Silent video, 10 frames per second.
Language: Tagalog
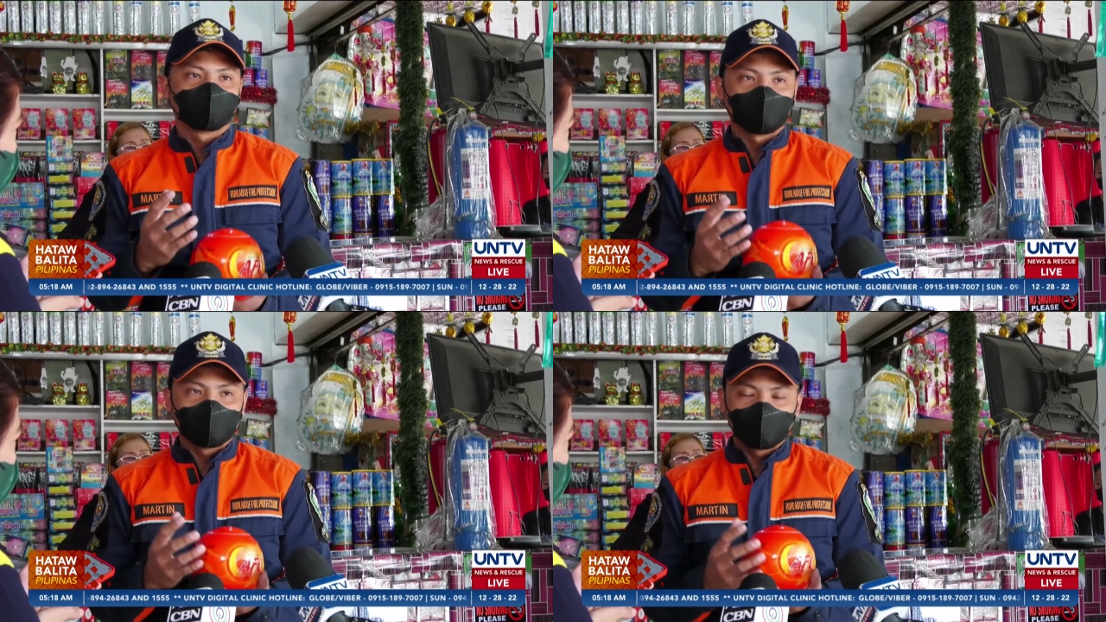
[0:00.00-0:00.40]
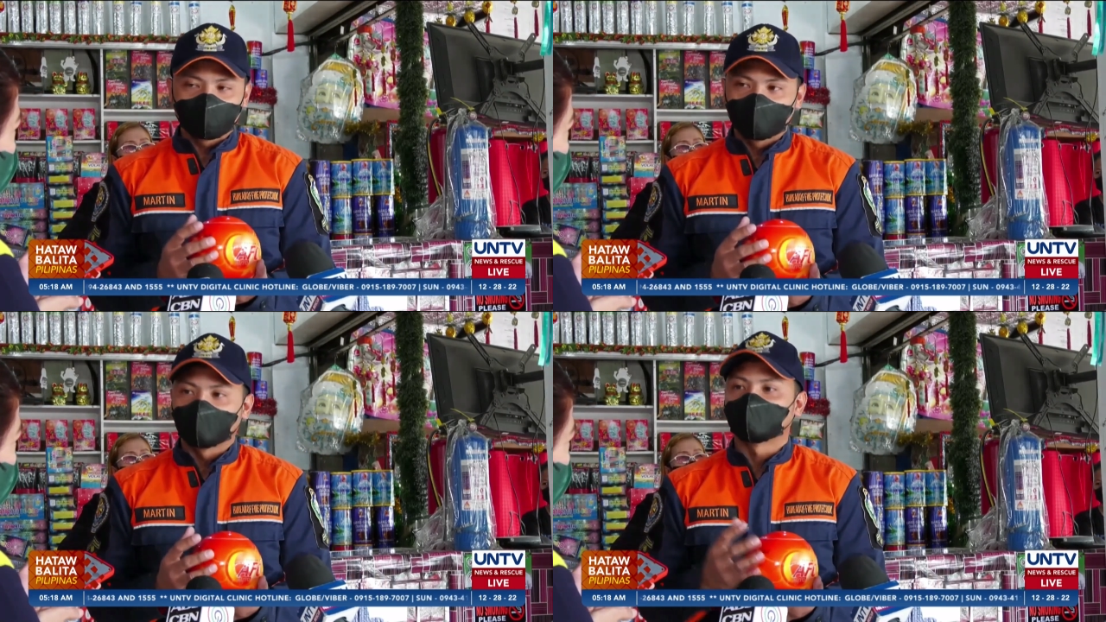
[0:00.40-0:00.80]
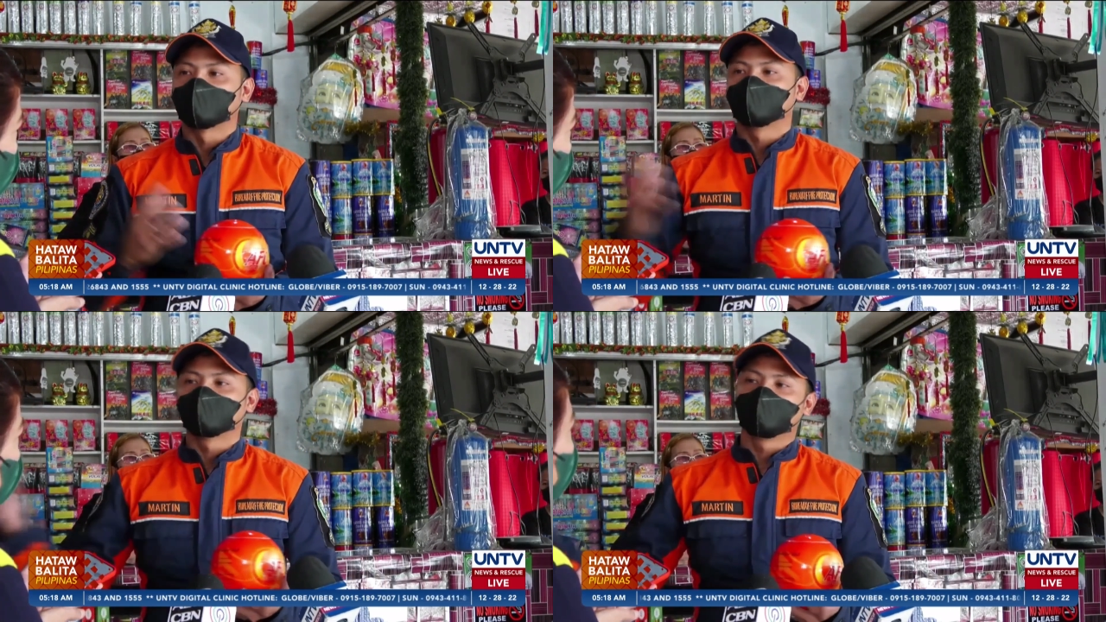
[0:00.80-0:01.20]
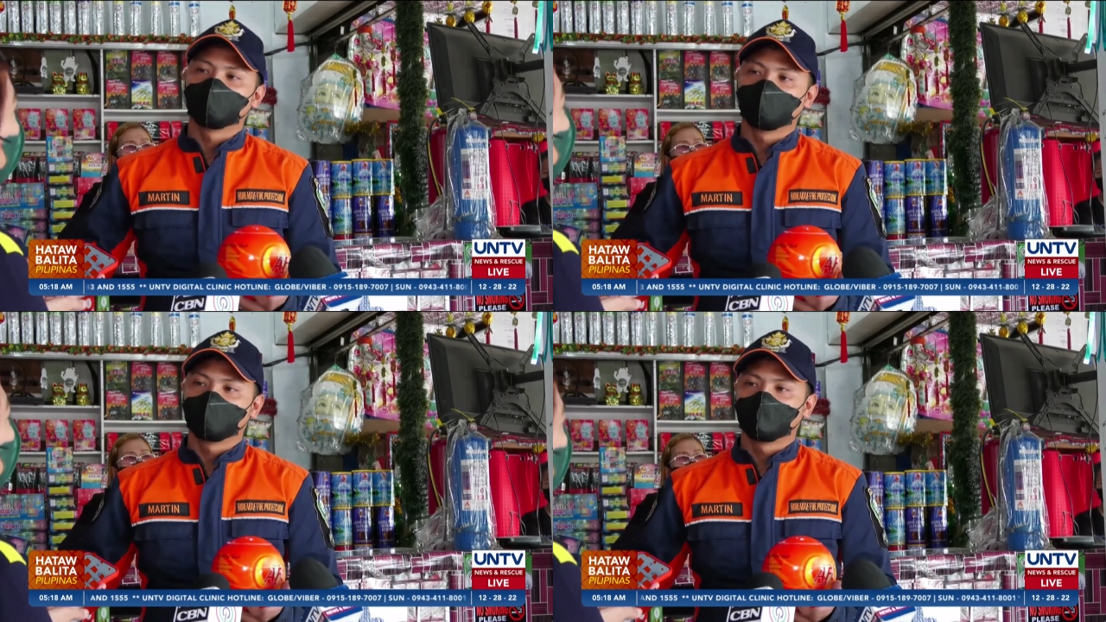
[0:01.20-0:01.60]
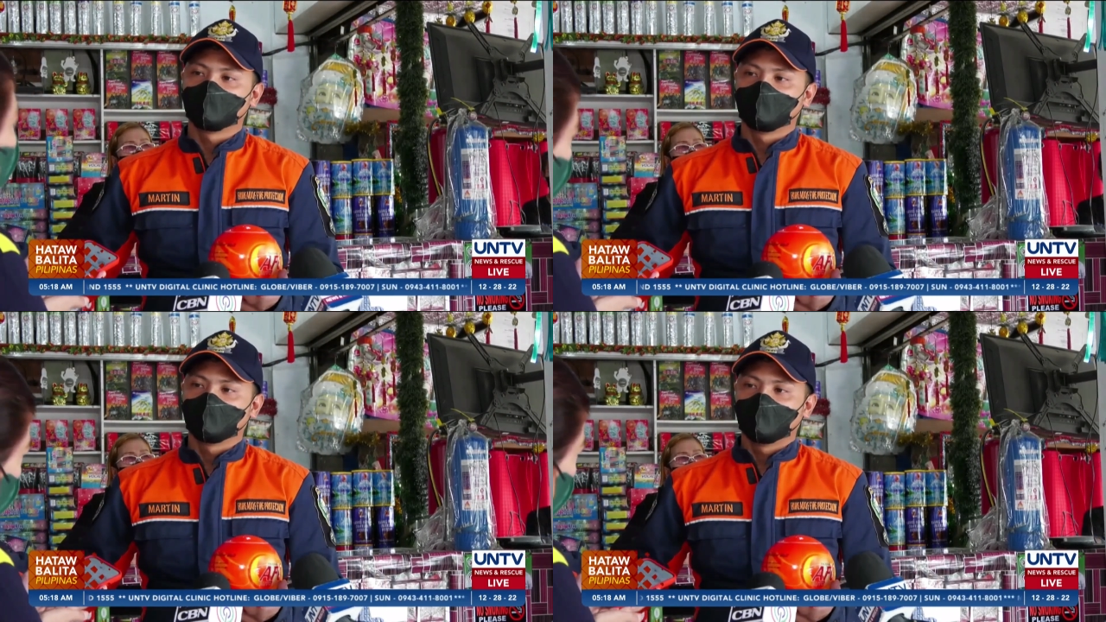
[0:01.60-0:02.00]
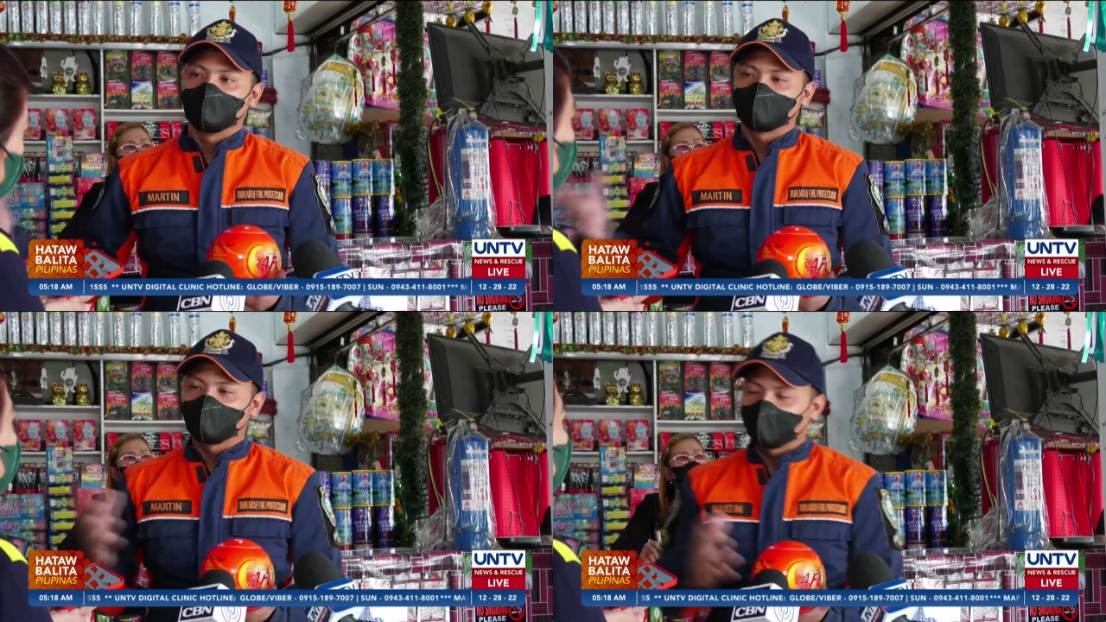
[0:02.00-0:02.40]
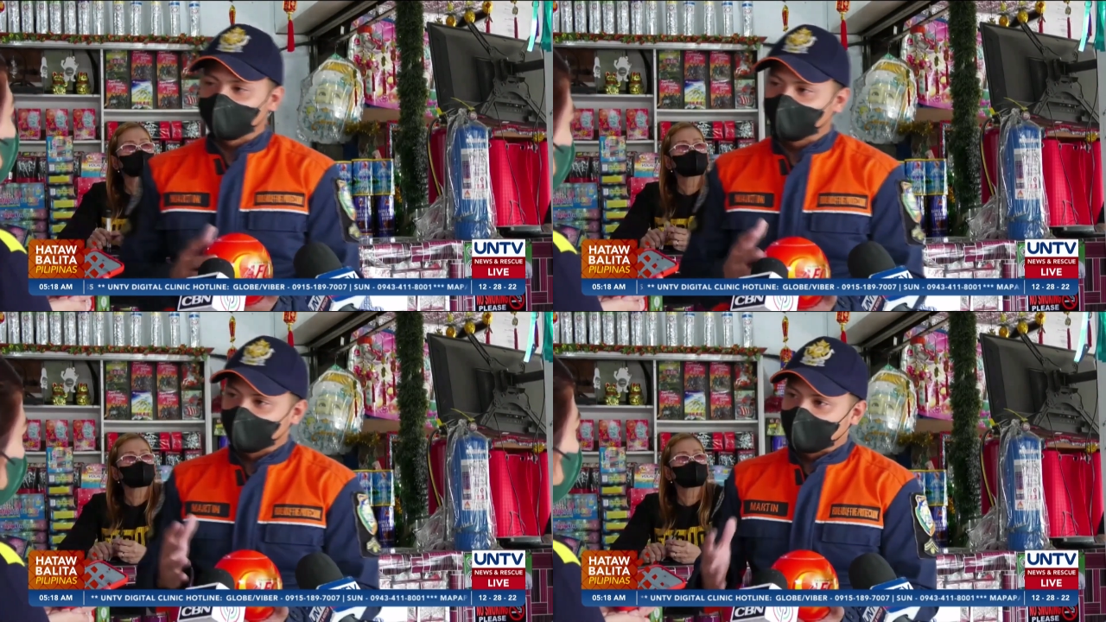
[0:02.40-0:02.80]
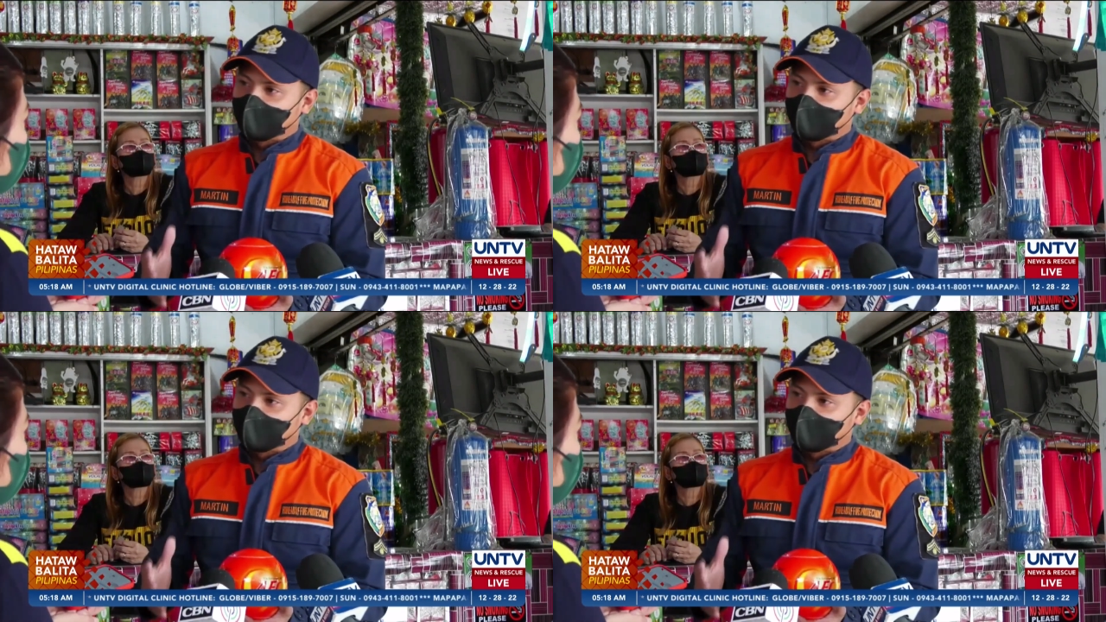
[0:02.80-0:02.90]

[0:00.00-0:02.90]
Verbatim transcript: kusa na po siyang sasabog. Ito po kasing